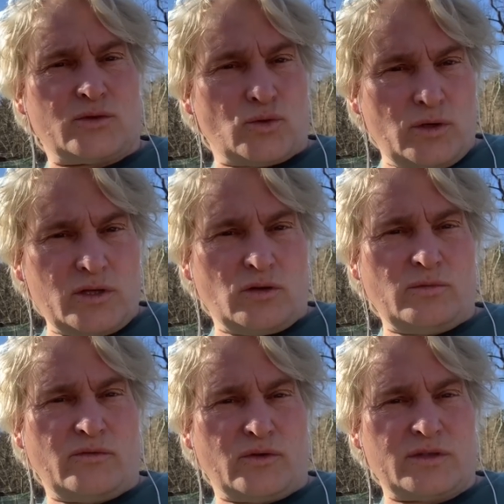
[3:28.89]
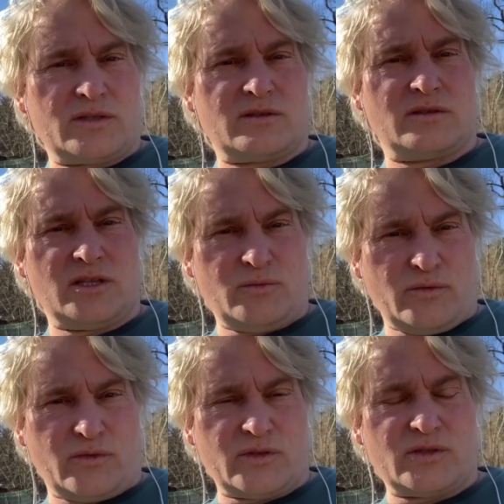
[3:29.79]
Natürlich unbewusst,
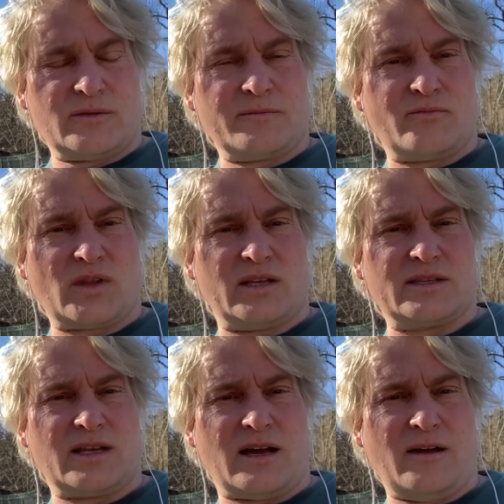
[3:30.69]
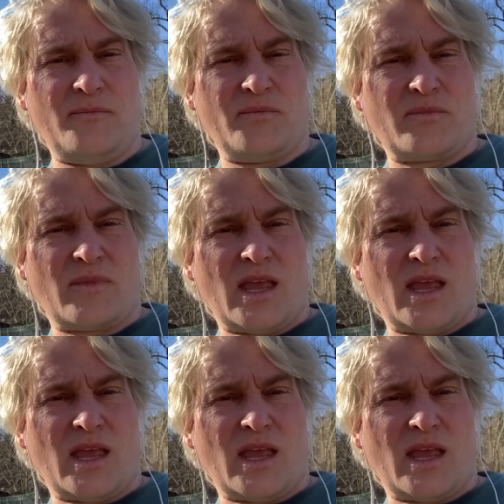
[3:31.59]
nicht bewusst, ganz klar.